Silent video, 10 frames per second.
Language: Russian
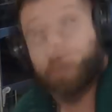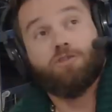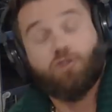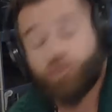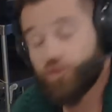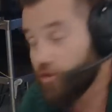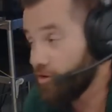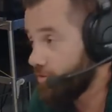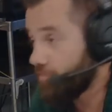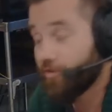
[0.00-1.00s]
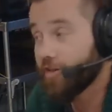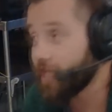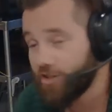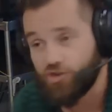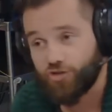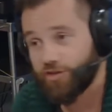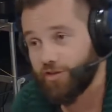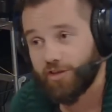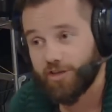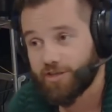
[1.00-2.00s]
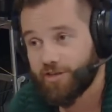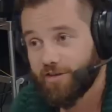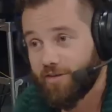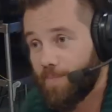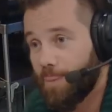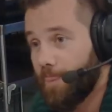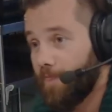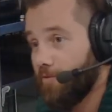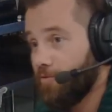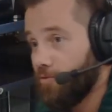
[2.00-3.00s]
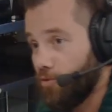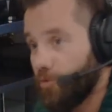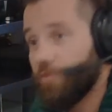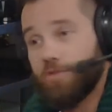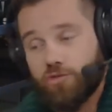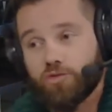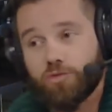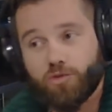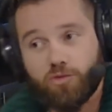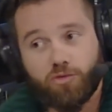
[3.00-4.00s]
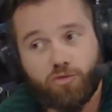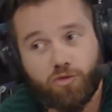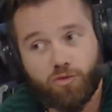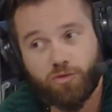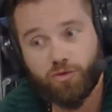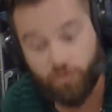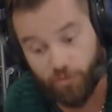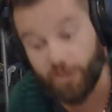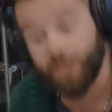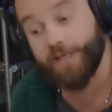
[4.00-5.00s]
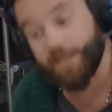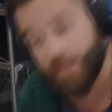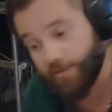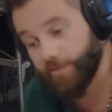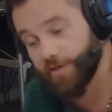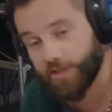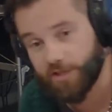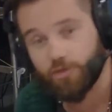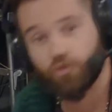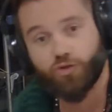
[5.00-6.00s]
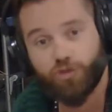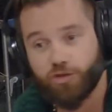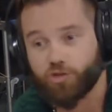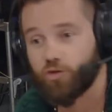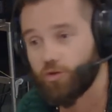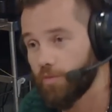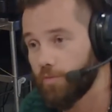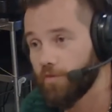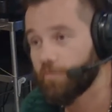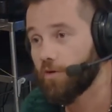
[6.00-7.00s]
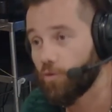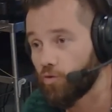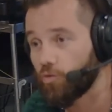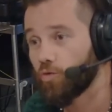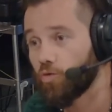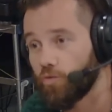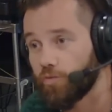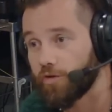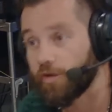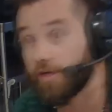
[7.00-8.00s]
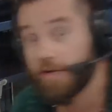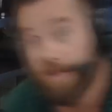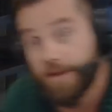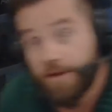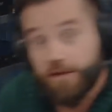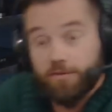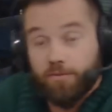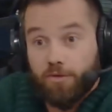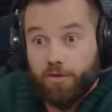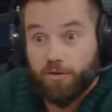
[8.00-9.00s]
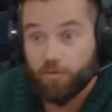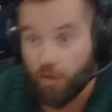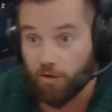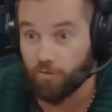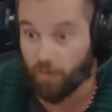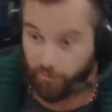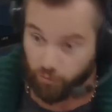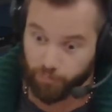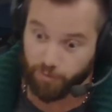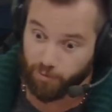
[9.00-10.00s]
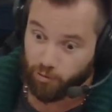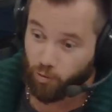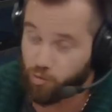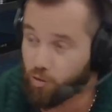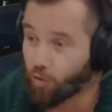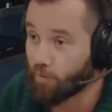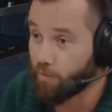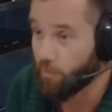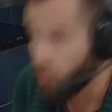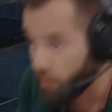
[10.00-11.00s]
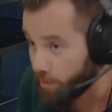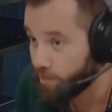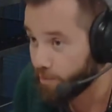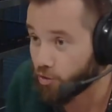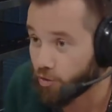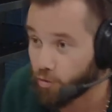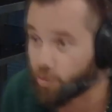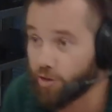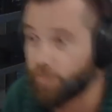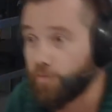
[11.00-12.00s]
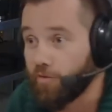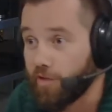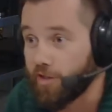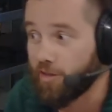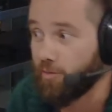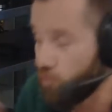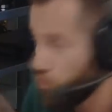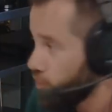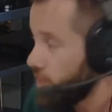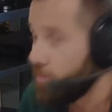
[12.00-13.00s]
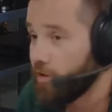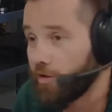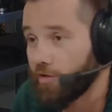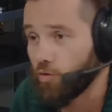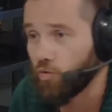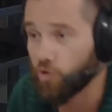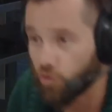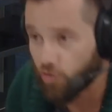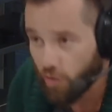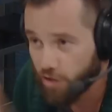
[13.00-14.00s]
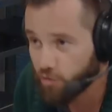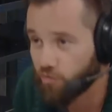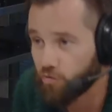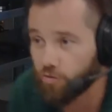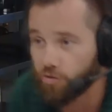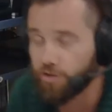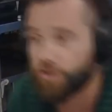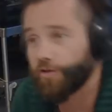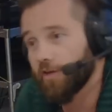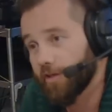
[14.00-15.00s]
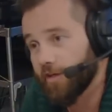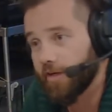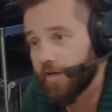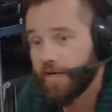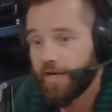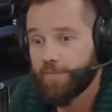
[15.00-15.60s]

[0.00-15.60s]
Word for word: Совершенно фантастические краски. Вот, это первое, что приходит в голову. И из этого вырастает ощущение, что ты попал в какой-то другой мир. Я э, как-то так вот по, по долгу службы мне много пришлось где побывать. Там и в Южной Америке, в Юго-Восточную Азию всю ездил и так далее.